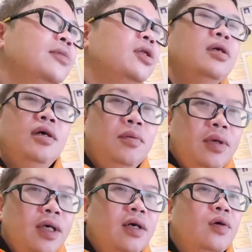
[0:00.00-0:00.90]
người ta không
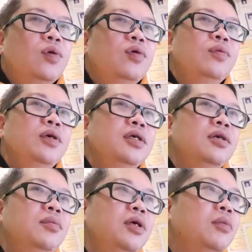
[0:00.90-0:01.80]
hiểu. Bây
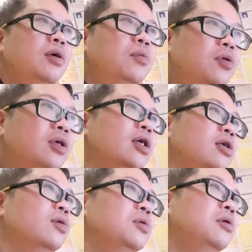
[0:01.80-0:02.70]
giờ mình bảo 1
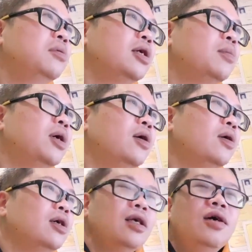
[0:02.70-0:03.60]
cân cũng không được,
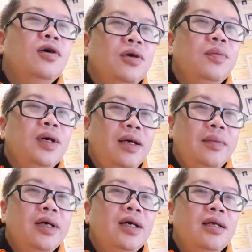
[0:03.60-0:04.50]
bảo người ta hỏi
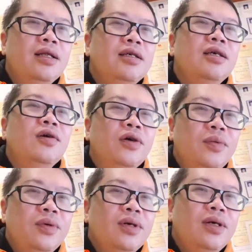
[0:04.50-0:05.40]
20 cân người ta chỉ hỏi
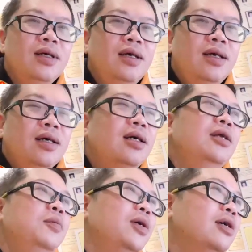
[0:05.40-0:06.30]

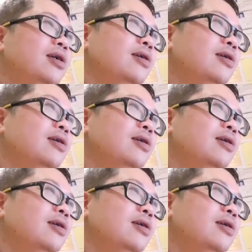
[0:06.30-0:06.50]
cân mà.